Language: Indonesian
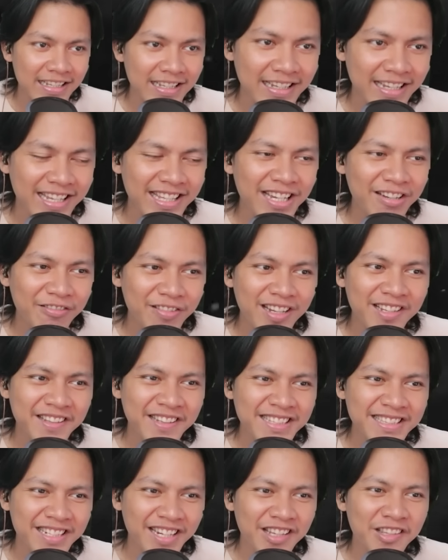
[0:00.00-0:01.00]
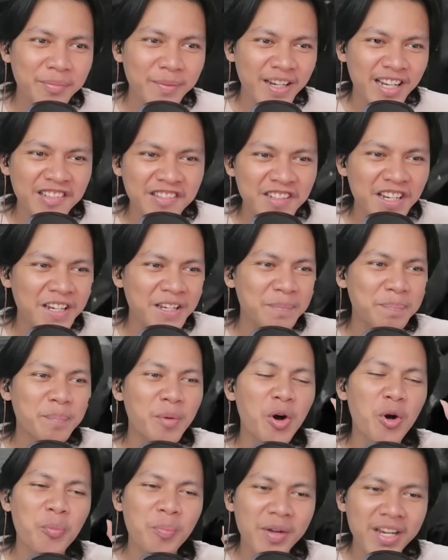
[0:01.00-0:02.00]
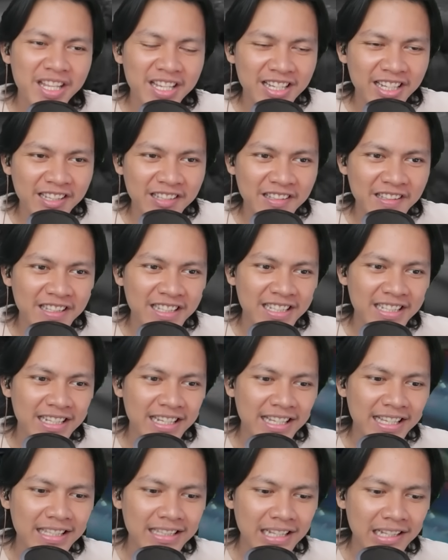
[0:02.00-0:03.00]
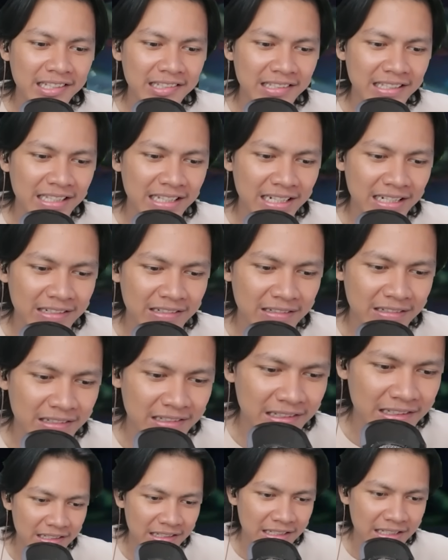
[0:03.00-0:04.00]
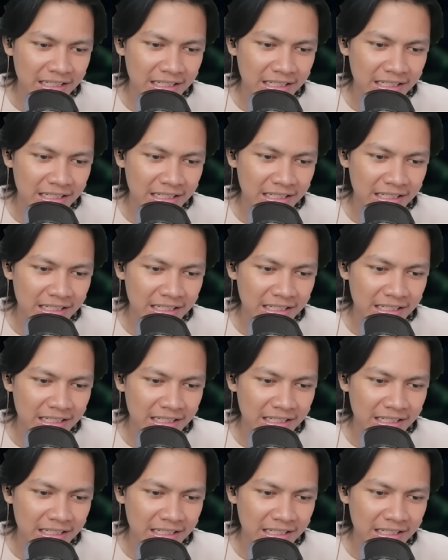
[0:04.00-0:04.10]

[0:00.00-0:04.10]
Kayaknya aku rasa ini terinspirasi dari Pomni gak sih? Digital Circus.